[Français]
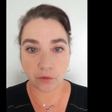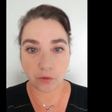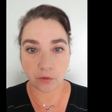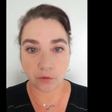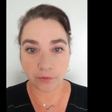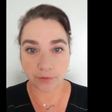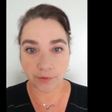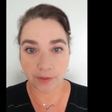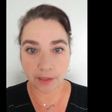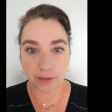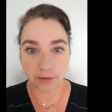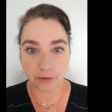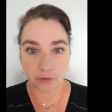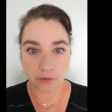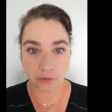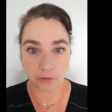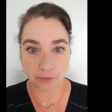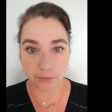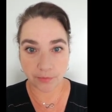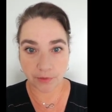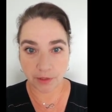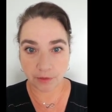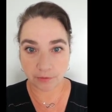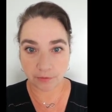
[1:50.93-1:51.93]
contact
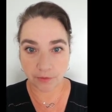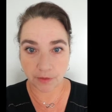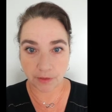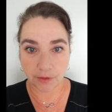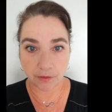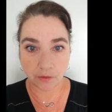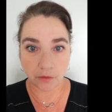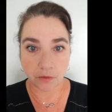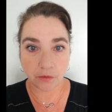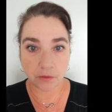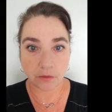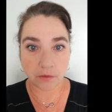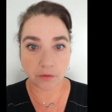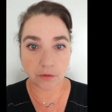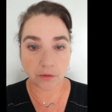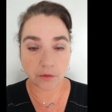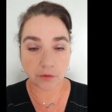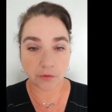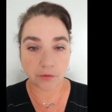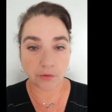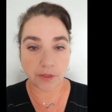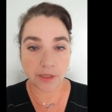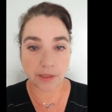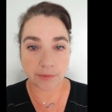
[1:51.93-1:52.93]

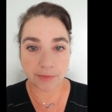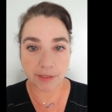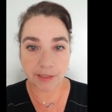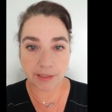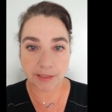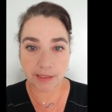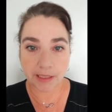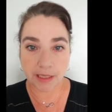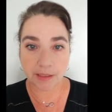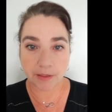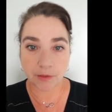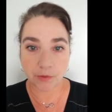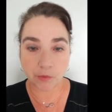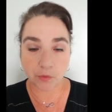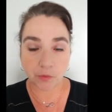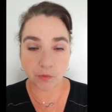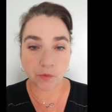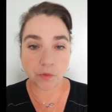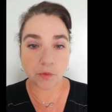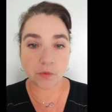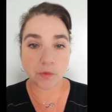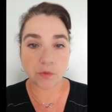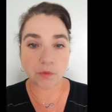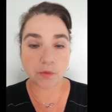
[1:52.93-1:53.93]
bienveillant de
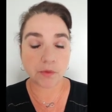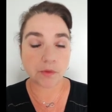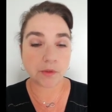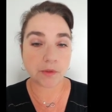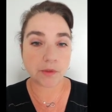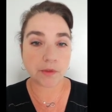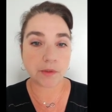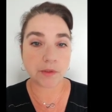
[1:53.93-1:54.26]
l'administration.